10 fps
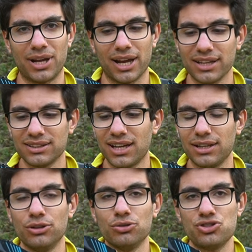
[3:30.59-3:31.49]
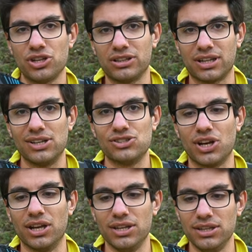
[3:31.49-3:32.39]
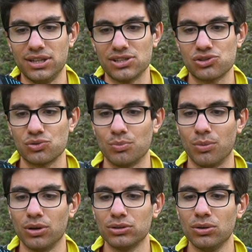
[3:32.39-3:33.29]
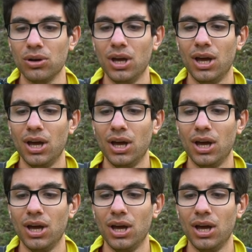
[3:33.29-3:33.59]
la ghetta non ci intrancia in nessun modo